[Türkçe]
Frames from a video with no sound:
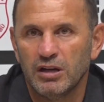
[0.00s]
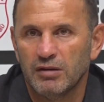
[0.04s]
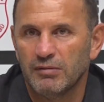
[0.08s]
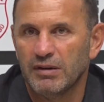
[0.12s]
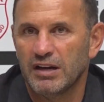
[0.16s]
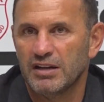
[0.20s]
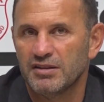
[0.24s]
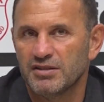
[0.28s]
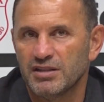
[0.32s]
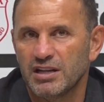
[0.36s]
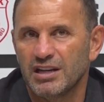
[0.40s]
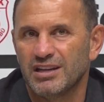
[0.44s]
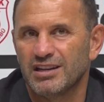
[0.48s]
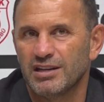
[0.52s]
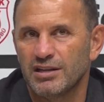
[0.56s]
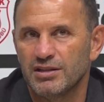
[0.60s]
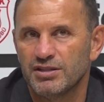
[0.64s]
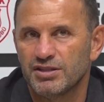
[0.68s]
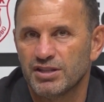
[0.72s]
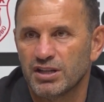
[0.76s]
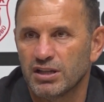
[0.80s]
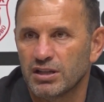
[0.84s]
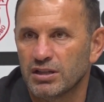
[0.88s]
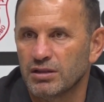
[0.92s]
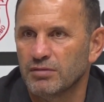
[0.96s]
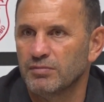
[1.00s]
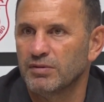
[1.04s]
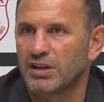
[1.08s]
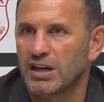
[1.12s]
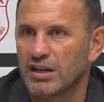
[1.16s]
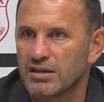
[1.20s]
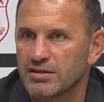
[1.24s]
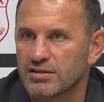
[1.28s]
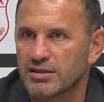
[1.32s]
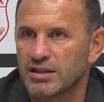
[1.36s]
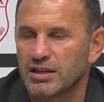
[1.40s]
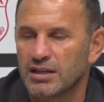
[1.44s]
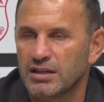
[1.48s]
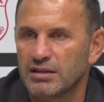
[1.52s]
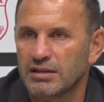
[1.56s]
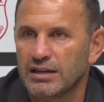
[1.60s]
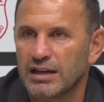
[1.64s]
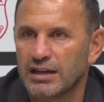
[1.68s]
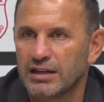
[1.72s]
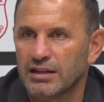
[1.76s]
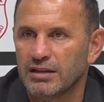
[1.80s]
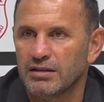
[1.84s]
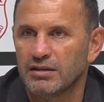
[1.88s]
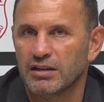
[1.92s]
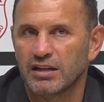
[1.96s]
Bence ikinci yarı biraz daha
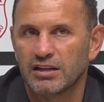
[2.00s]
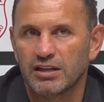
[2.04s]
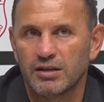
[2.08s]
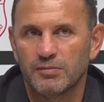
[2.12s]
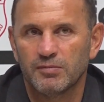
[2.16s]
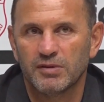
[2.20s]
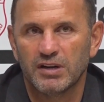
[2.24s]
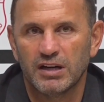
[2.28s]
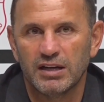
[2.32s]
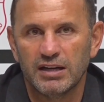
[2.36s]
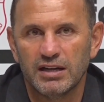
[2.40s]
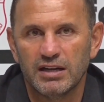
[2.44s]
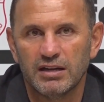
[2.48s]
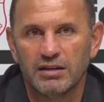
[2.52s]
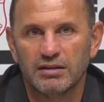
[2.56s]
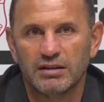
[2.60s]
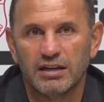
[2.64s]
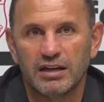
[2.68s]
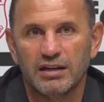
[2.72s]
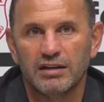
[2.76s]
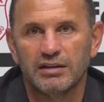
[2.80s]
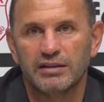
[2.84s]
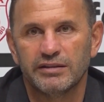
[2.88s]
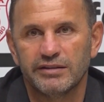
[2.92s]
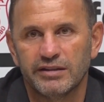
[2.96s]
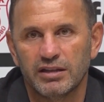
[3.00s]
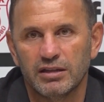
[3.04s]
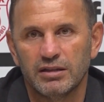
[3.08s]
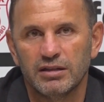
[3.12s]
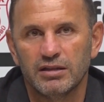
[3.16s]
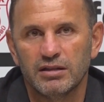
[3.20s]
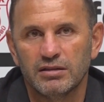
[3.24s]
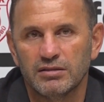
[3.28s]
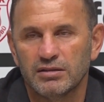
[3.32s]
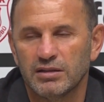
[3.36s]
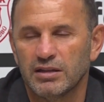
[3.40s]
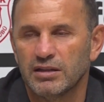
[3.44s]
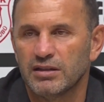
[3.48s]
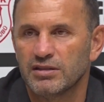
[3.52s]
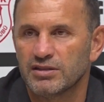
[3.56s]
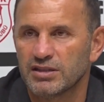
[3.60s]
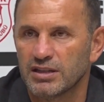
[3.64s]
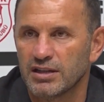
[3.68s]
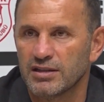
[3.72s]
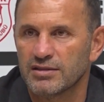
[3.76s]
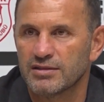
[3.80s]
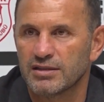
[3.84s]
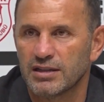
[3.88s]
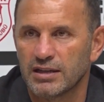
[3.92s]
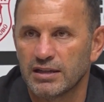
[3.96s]
yani rakip kaleye daha etkili e,
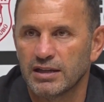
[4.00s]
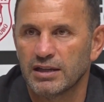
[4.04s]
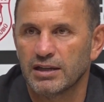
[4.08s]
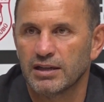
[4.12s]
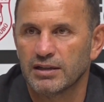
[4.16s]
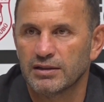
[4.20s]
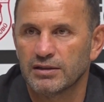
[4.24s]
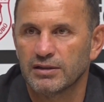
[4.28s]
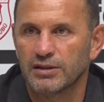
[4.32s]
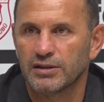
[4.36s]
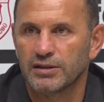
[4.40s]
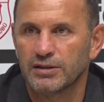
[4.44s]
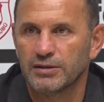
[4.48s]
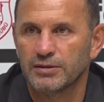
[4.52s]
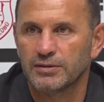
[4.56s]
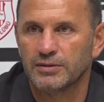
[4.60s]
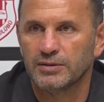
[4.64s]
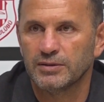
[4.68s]
şanslar yarattık.